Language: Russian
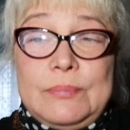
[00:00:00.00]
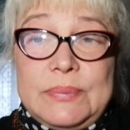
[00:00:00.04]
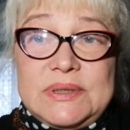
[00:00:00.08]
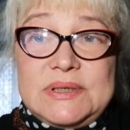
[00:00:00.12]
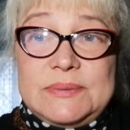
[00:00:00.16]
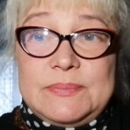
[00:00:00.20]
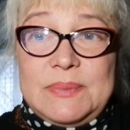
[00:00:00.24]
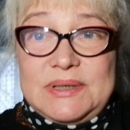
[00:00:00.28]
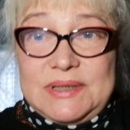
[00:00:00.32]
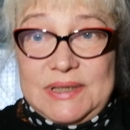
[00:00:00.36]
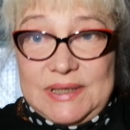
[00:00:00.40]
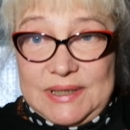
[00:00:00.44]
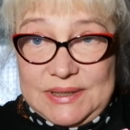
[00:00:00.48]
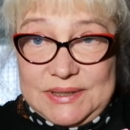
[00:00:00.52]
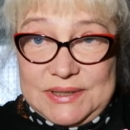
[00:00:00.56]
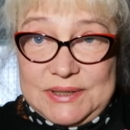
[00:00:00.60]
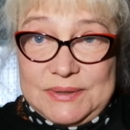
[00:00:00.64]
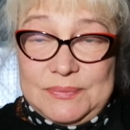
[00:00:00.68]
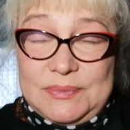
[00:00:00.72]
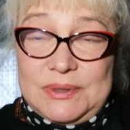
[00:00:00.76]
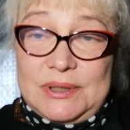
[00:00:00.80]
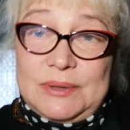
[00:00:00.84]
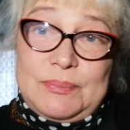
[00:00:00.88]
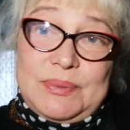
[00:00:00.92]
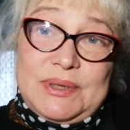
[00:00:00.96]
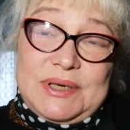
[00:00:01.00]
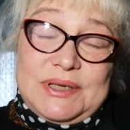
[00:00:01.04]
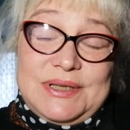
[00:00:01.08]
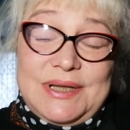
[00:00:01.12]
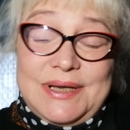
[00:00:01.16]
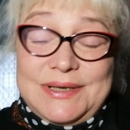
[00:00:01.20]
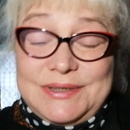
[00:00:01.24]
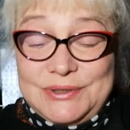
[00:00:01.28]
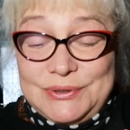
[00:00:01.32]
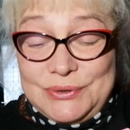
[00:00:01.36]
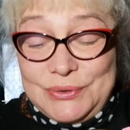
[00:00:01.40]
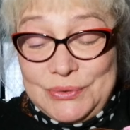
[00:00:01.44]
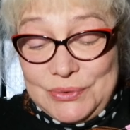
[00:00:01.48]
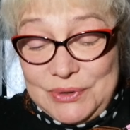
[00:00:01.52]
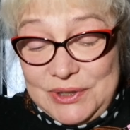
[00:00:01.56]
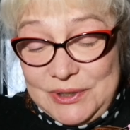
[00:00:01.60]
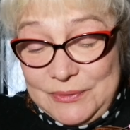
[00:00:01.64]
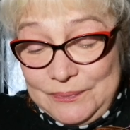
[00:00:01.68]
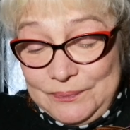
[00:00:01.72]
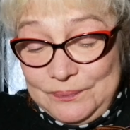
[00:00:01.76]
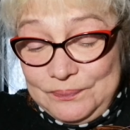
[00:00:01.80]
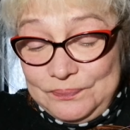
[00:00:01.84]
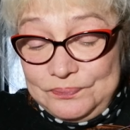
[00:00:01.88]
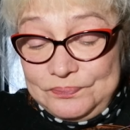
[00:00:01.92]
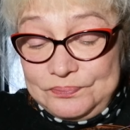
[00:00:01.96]
посмотрите и передайте
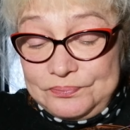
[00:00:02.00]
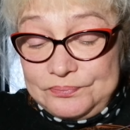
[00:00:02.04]
другим.